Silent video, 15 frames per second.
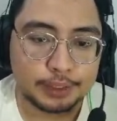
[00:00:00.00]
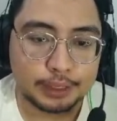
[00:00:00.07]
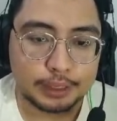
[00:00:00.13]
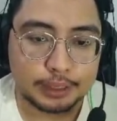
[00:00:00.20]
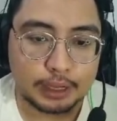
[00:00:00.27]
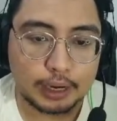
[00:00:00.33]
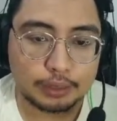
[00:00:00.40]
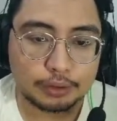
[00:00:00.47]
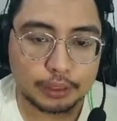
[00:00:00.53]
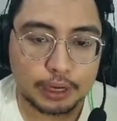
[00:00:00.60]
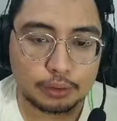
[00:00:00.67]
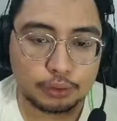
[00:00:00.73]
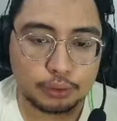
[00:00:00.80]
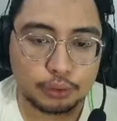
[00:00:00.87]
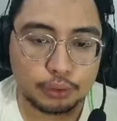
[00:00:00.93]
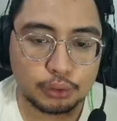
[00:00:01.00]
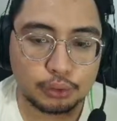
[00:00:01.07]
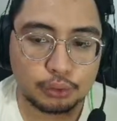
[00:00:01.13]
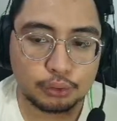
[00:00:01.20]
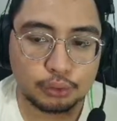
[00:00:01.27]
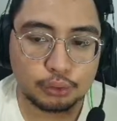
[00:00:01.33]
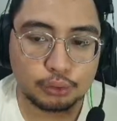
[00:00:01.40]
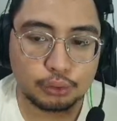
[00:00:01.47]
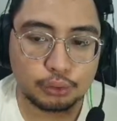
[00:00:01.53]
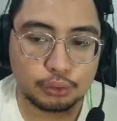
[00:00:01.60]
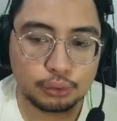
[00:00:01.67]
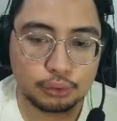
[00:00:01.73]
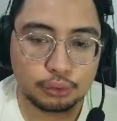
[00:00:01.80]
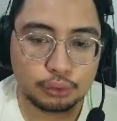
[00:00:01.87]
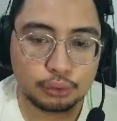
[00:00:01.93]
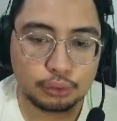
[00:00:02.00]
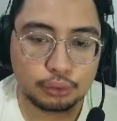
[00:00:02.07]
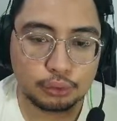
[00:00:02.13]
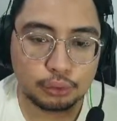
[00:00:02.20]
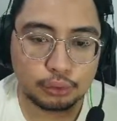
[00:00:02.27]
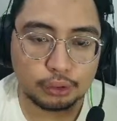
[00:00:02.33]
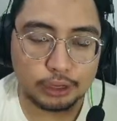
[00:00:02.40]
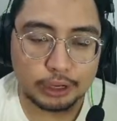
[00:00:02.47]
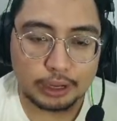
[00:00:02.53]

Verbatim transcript: Kita lanjutkan. Uh,